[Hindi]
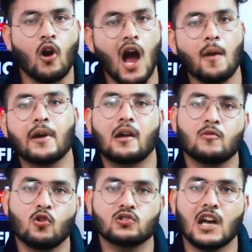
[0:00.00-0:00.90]
तो आप और
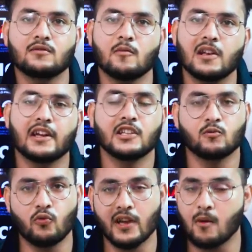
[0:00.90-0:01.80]
हम लोग साथ में मिलकर
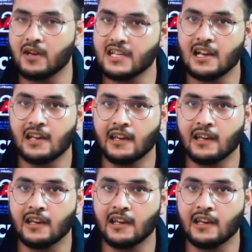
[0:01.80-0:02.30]
इस मूवी का मजा